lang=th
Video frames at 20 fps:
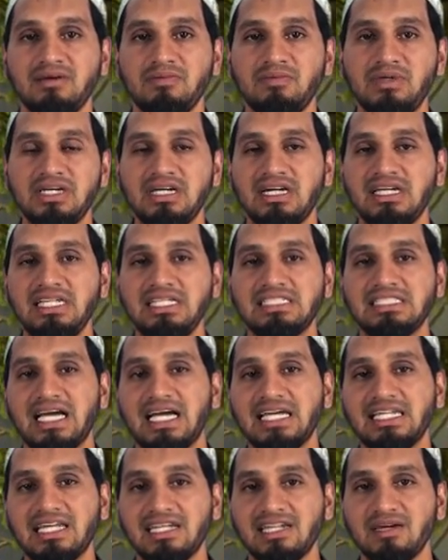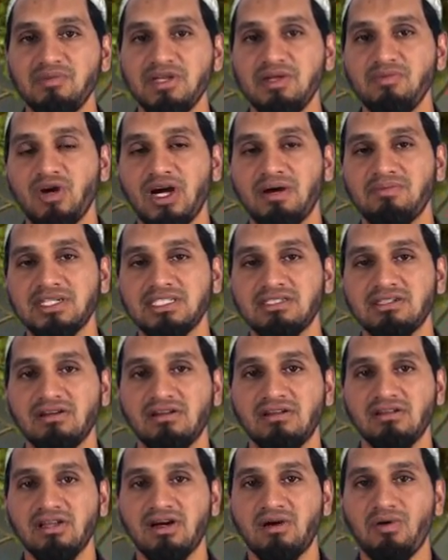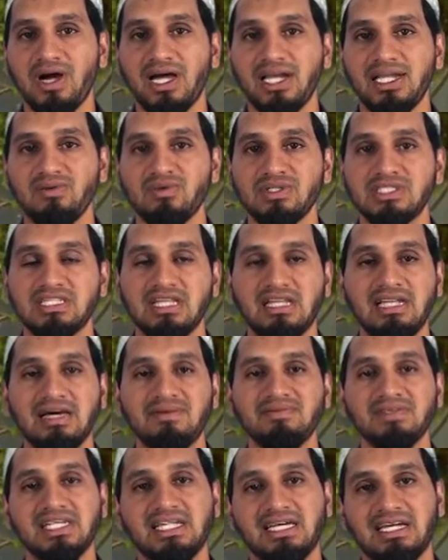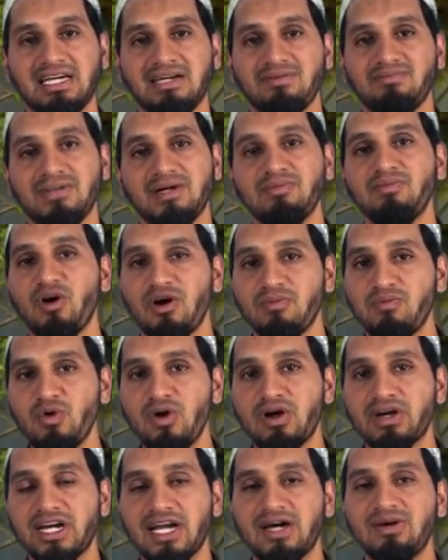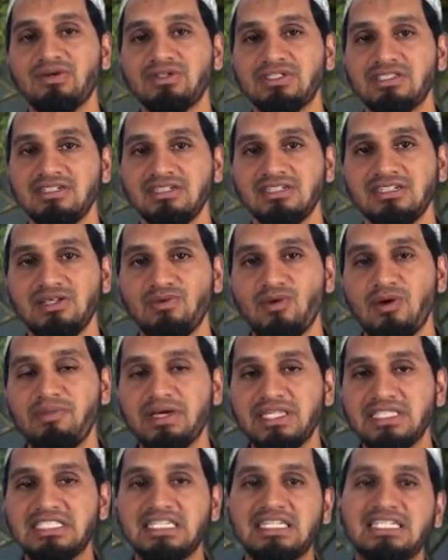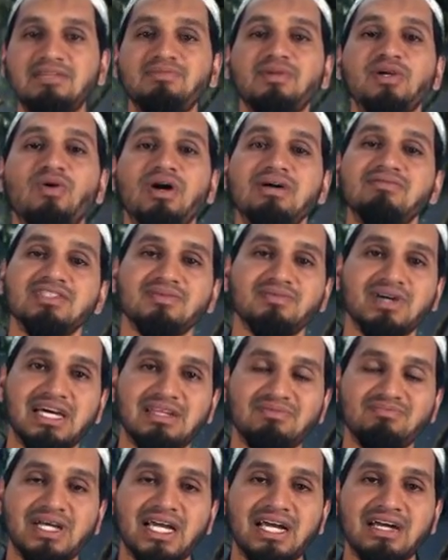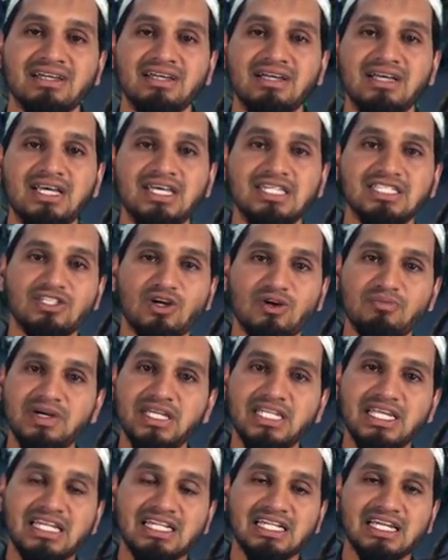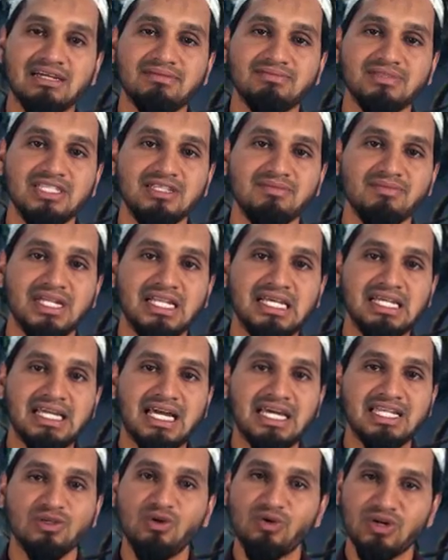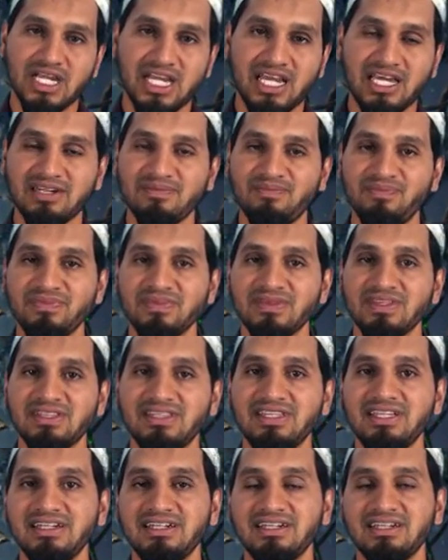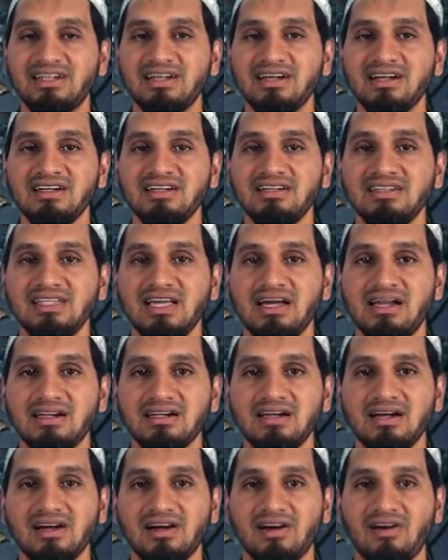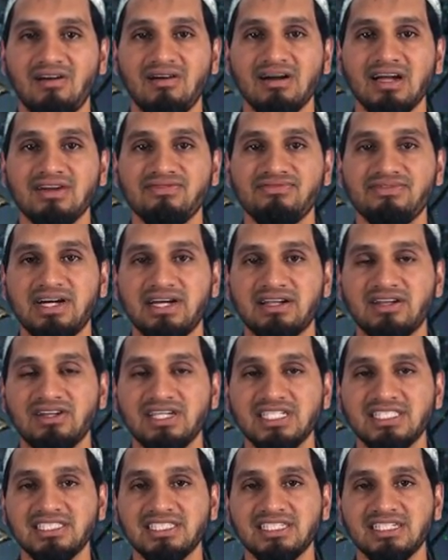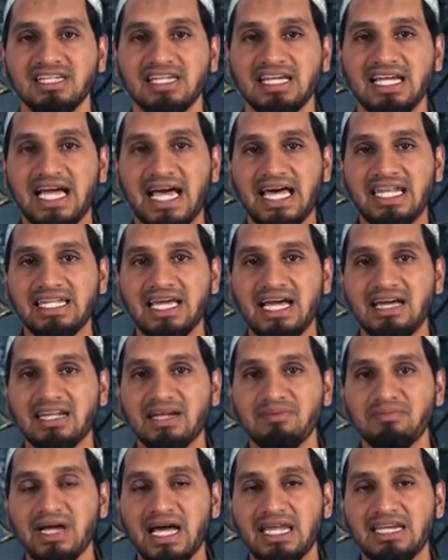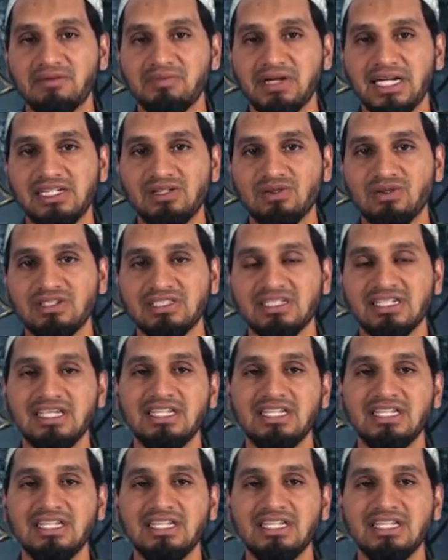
เพื่อที่จะให้ท่านนบีมุฮัมมัดสุลลัลฮุอะลัยฮุวะสัลลัมนั่นนะฮะมาบอกพวกเราซึ่งถือว่าเป็นสิ่งที่มีความสำคัญมาก2ประเด็นครับที่มาลายกาถกกัน1ก็คือในเรื่องของกัฟฟารอชการได้รับการอภัยโทษ